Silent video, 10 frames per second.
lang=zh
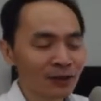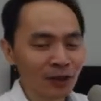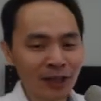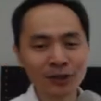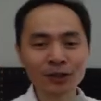
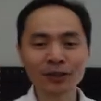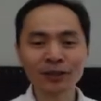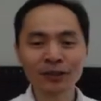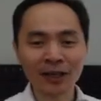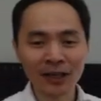所以他就
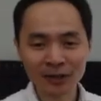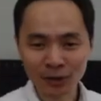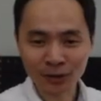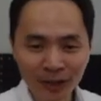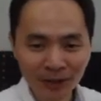设定啊，
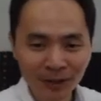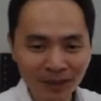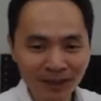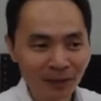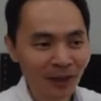手到那
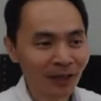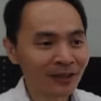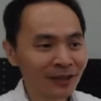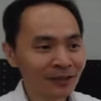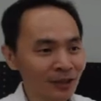边有没有
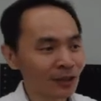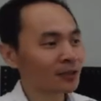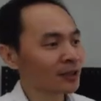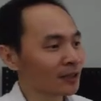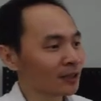侦
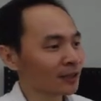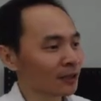测？